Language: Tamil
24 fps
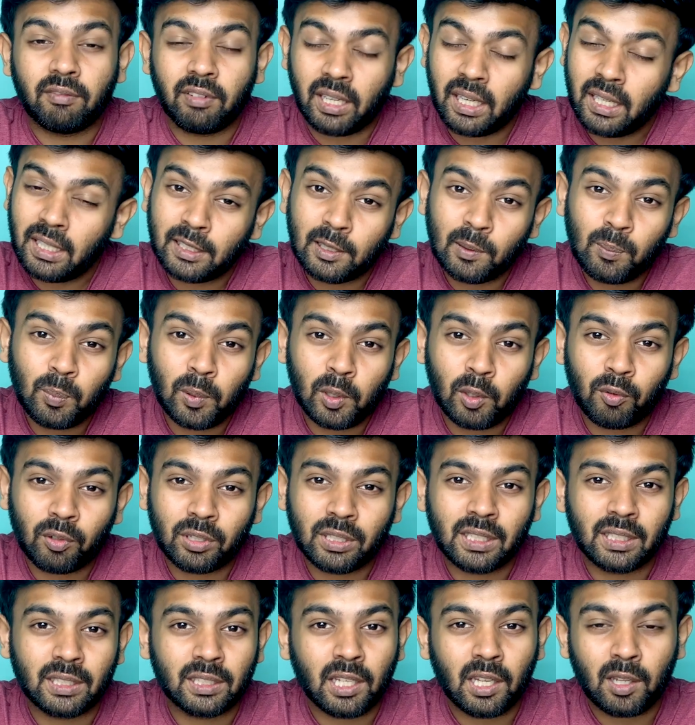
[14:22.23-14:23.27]
வெரி சிம்பிள்
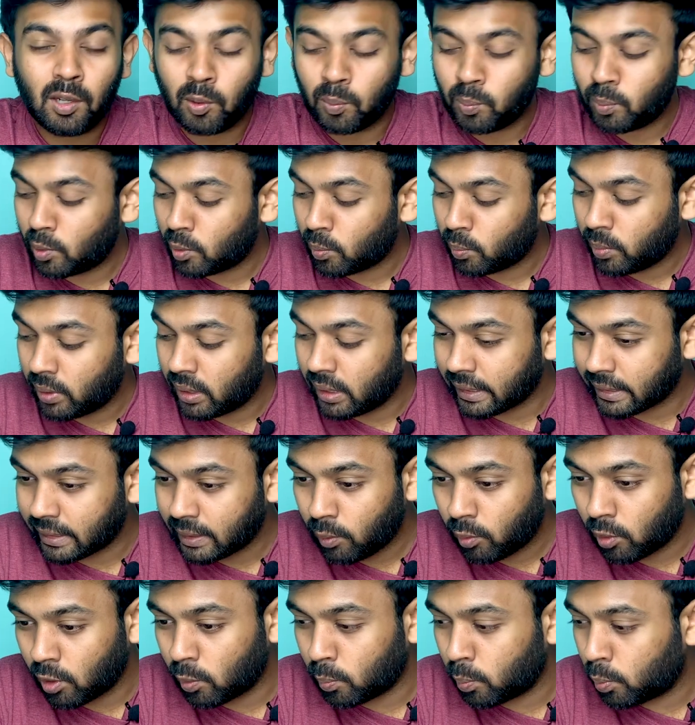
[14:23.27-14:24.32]
கொஷின் தான் ரொம்ப ரொம்ப ஈஸி
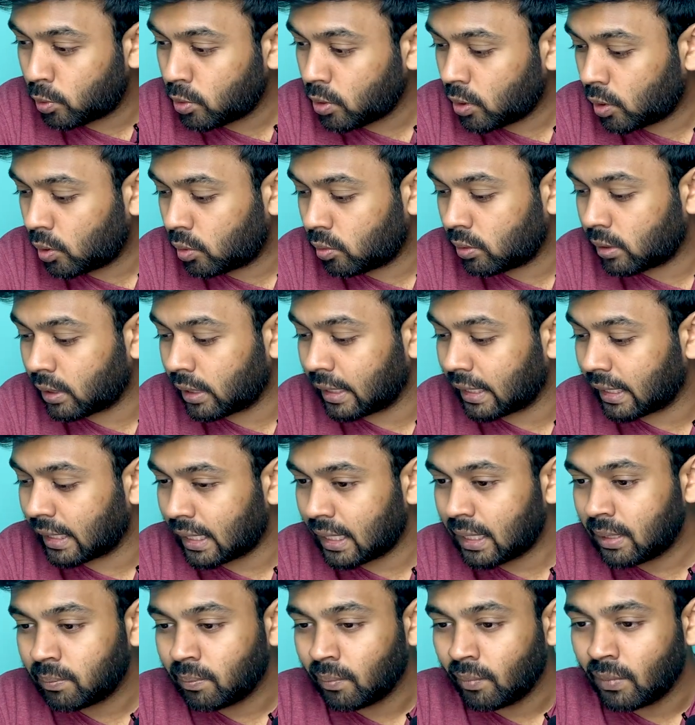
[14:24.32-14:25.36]
உங்களுக்கு புரிஞ்சிருக்கும்னு
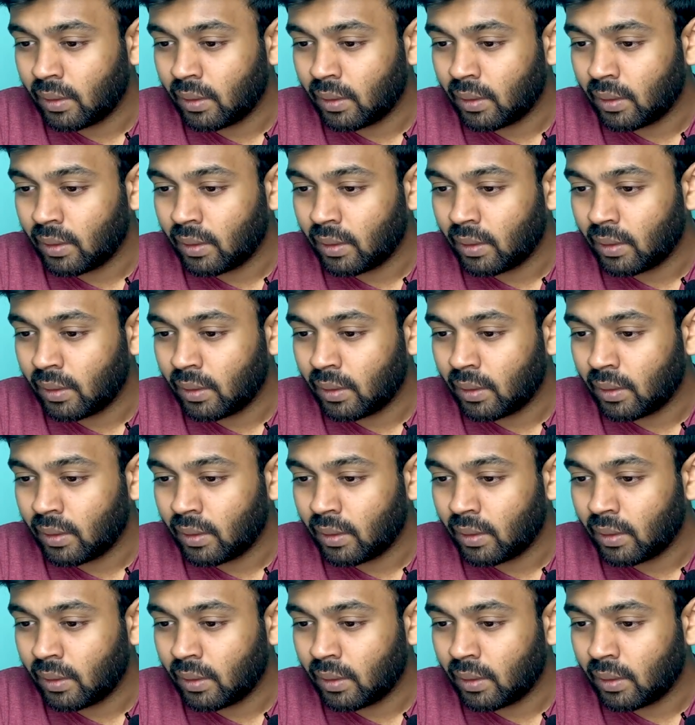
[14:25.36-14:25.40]
நினைக்கிறேன்